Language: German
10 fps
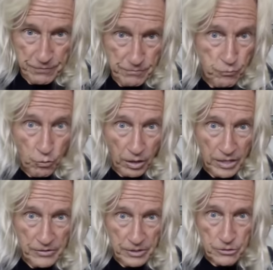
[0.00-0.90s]

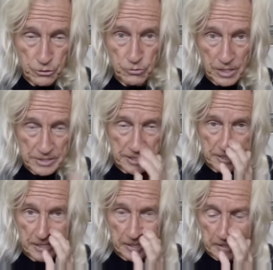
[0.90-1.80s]
Woran die Schüler
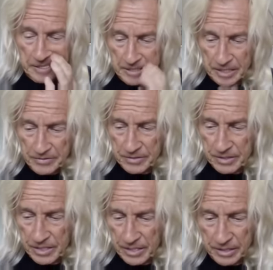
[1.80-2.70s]
sich dann erinnert
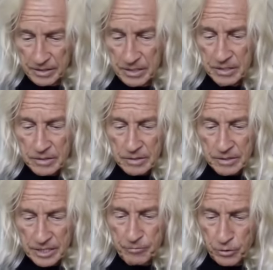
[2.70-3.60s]
hatten, die Lehre,
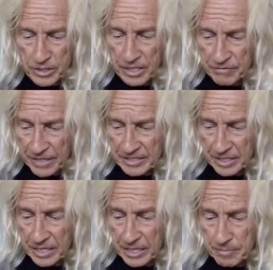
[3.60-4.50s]
die wurde dann
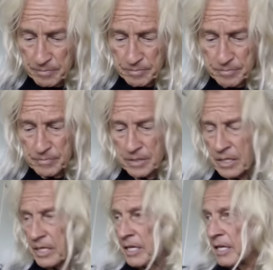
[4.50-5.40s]
weitergegeben
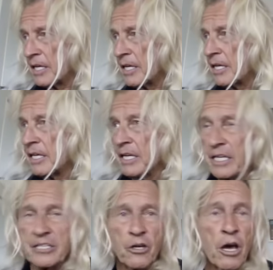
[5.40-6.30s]

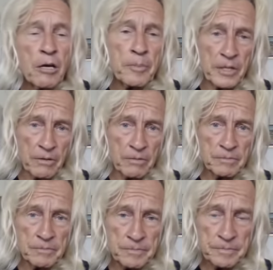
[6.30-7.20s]
in
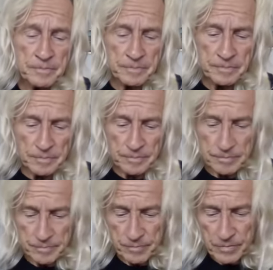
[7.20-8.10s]
Körben.
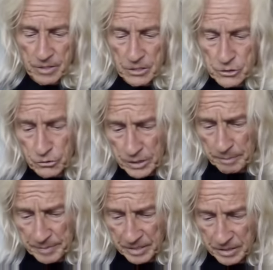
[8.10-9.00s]

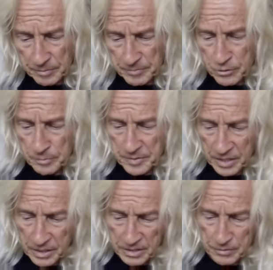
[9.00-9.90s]
Sutta Pitakam,
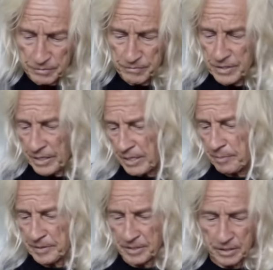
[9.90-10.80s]
Korb der Reden,
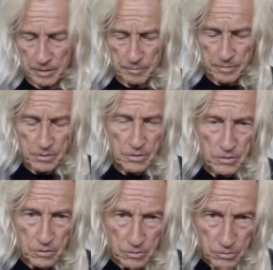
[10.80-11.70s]
Vinaya Pitakam,
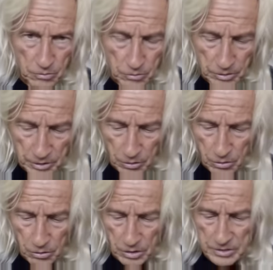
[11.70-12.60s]
Korb
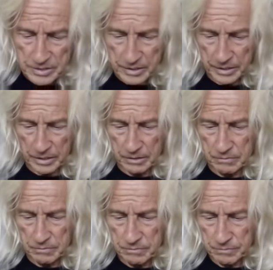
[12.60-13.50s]
der
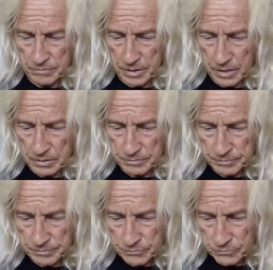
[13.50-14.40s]
Ordensregeln.
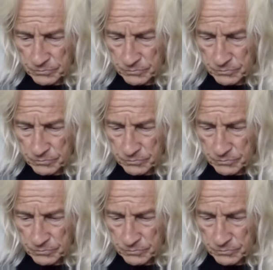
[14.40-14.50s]
Ja?